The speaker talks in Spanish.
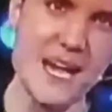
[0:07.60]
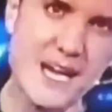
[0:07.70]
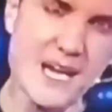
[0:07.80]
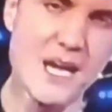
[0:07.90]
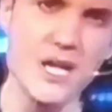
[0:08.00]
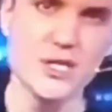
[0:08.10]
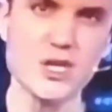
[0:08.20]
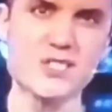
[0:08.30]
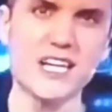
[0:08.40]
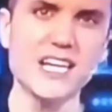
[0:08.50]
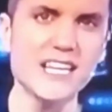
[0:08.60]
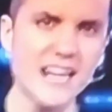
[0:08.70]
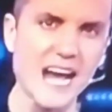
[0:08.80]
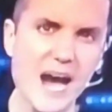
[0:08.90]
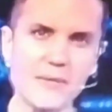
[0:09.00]
Sos el líder,
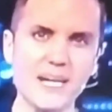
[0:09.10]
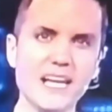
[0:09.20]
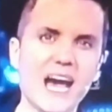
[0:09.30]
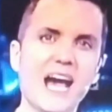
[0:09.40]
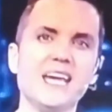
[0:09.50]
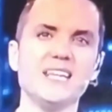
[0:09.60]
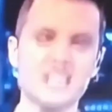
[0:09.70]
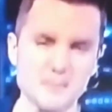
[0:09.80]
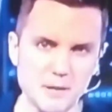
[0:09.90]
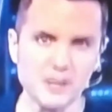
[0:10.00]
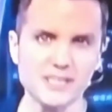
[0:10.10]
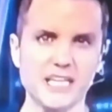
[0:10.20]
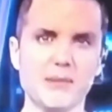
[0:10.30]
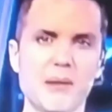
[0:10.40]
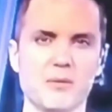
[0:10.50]
abrila y decime lo que tiene.
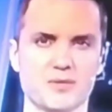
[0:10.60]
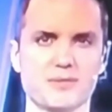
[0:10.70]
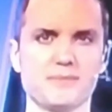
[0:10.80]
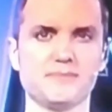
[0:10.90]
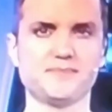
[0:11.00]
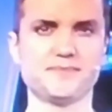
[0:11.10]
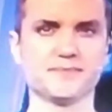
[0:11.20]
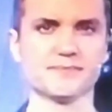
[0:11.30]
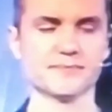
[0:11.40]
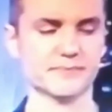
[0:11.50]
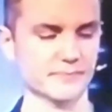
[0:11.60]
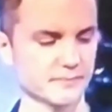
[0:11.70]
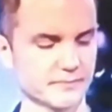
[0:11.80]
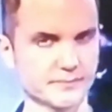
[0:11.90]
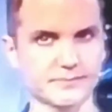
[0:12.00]
Vamos. Ay,
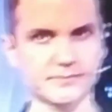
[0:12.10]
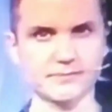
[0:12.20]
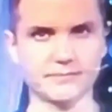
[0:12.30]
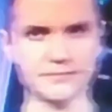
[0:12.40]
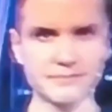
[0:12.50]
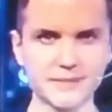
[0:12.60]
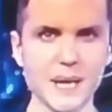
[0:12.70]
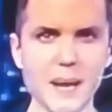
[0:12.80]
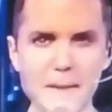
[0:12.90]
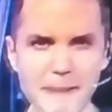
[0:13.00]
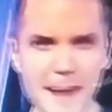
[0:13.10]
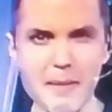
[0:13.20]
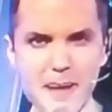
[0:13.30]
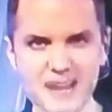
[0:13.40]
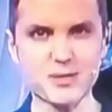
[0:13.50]
Jesucristo. Vamos, Maxi,
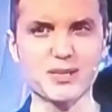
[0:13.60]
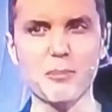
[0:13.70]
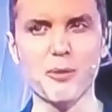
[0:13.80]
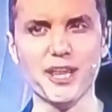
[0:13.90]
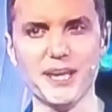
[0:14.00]
usted puede.